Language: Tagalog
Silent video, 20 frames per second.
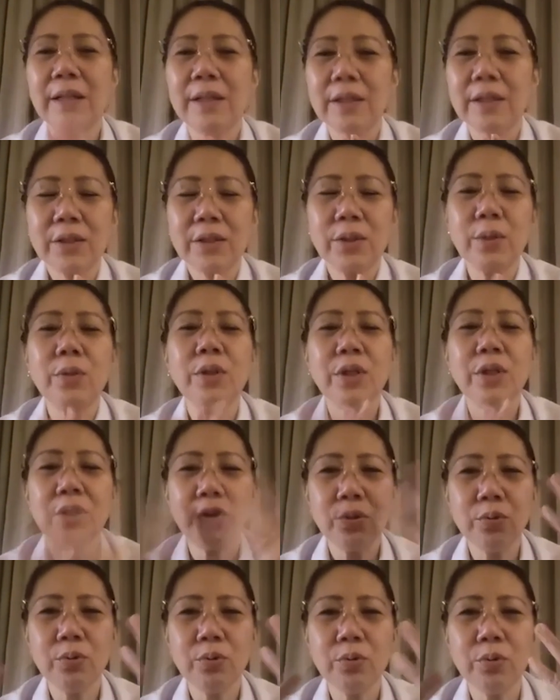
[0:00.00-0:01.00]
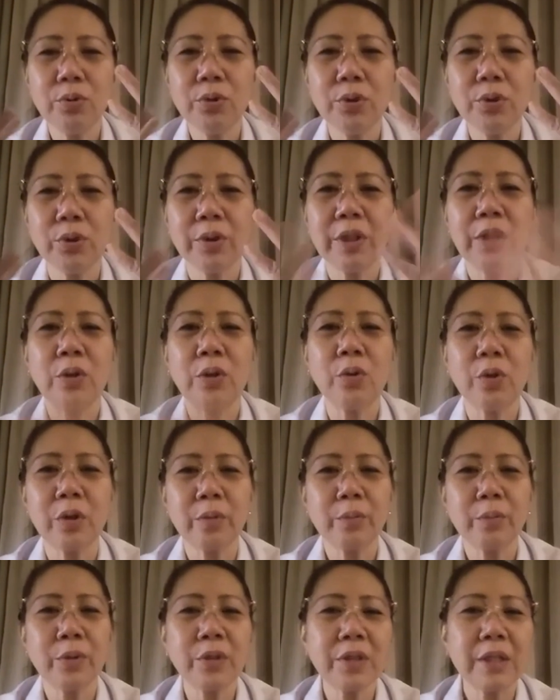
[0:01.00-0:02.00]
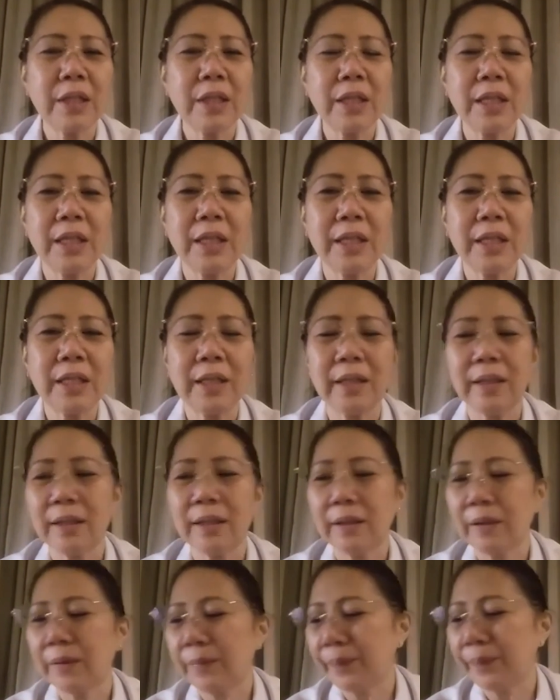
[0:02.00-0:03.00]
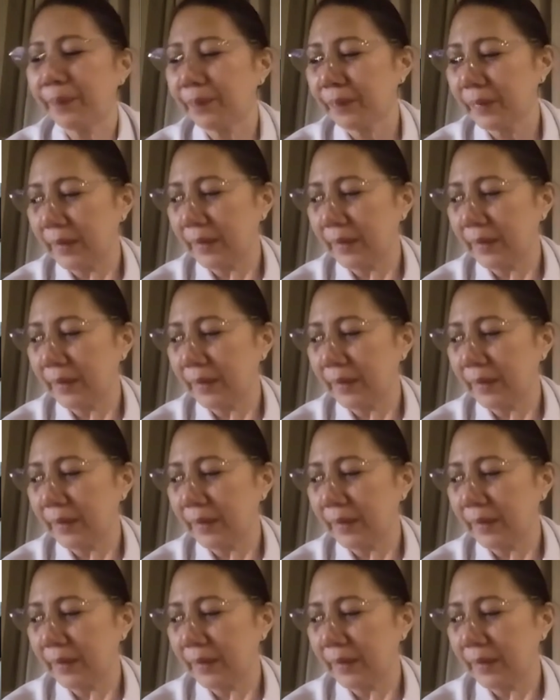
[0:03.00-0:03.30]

so huge or enormously, um,